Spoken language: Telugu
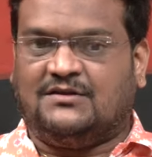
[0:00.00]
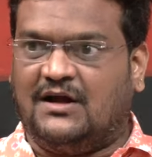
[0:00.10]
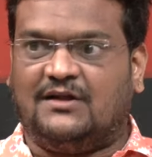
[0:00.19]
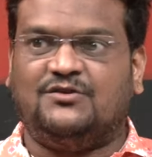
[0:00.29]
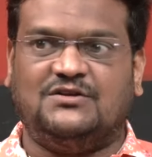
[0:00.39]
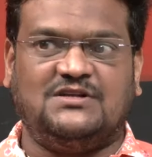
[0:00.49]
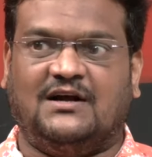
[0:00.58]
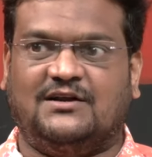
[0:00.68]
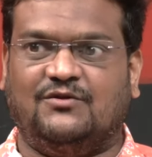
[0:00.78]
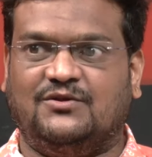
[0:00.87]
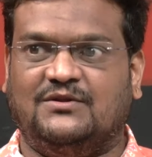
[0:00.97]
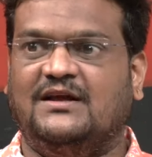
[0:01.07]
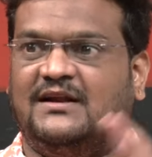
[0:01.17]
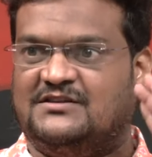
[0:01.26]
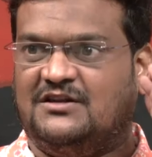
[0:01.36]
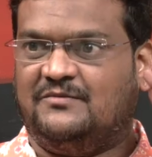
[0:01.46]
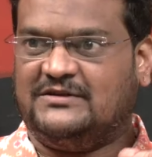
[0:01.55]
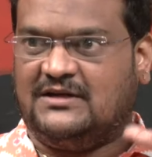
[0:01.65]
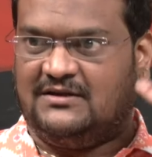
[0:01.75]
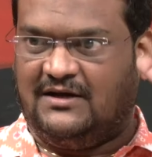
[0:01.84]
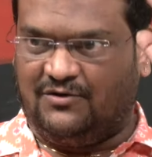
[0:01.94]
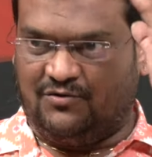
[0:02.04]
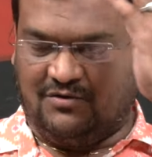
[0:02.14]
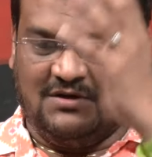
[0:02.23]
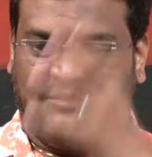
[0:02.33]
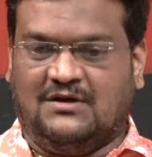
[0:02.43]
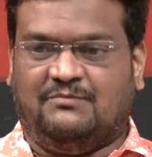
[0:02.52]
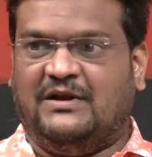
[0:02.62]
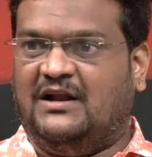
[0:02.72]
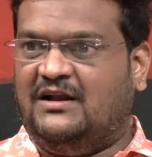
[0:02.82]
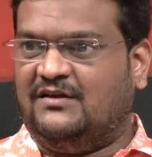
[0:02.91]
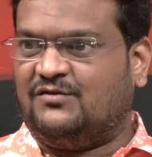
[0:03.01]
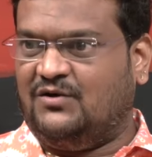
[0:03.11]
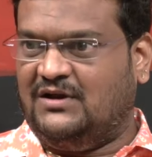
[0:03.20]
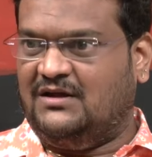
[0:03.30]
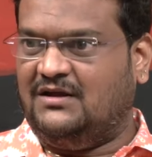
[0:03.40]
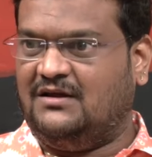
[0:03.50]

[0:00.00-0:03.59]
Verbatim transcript: దాంతో స్టార్ట్ అవుతుంది రాజేంద్ర ప్రసాద్ గారు పిల్లల్ని వేసుకొని